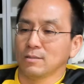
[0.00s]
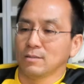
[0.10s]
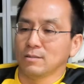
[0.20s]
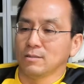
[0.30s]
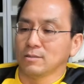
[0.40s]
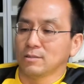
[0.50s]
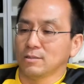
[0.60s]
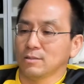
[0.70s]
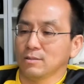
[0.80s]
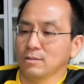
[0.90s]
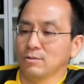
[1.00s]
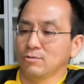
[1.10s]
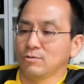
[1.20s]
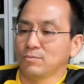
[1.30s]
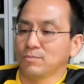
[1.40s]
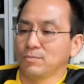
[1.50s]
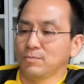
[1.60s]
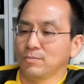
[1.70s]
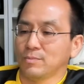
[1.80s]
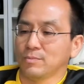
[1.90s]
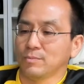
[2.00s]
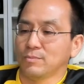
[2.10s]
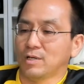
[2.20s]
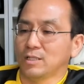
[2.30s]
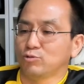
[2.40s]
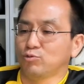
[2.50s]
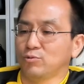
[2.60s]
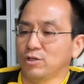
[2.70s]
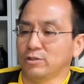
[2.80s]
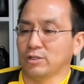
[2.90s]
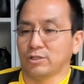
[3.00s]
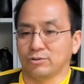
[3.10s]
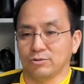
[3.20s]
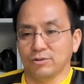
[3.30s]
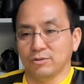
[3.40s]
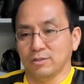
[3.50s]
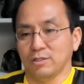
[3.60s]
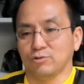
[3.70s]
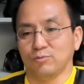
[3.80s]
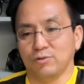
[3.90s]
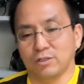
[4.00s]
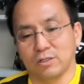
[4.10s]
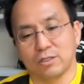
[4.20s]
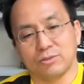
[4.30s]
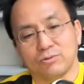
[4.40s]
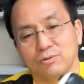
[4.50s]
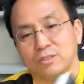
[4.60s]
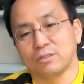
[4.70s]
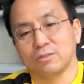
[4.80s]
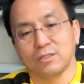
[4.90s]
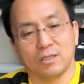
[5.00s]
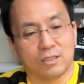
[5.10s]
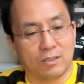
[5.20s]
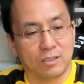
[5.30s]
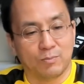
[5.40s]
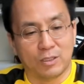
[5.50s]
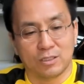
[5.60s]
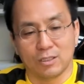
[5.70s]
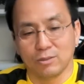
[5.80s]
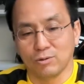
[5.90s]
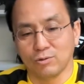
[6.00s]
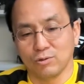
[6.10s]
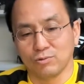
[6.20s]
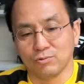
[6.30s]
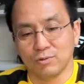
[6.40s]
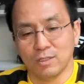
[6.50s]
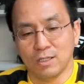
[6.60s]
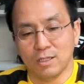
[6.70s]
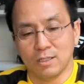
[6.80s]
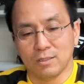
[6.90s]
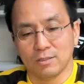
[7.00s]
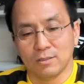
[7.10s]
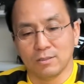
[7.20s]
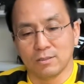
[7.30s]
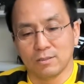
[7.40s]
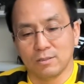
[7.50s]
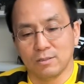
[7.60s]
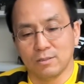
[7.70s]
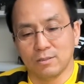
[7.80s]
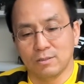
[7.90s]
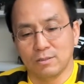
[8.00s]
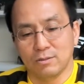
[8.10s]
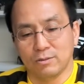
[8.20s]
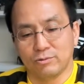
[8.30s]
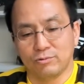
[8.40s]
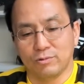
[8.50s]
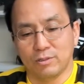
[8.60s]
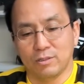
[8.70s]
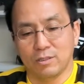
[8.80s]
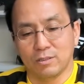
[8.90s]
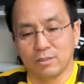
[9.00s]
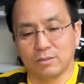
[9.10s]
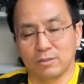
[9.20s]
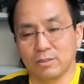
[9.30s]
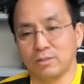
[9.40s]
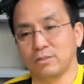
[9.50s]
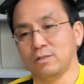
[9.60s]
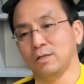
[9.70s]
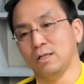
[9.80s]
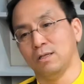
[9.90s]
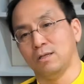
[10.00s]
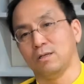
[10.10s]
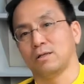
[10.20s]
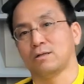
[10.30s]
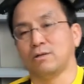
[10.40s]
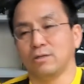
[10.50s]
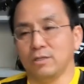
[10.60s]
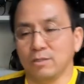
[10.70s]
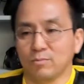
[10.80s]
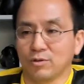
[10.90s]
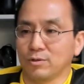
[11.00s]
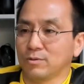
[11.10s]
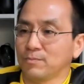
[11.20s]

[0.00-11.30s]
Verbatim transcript: 여섯, 일곱, 뭐 한 28개 정도? 네, 예, 28개 정도의 스터드가 예, 배치가 되어 있고 10, 12, 14, 16, 18 그러니까 거의 뭐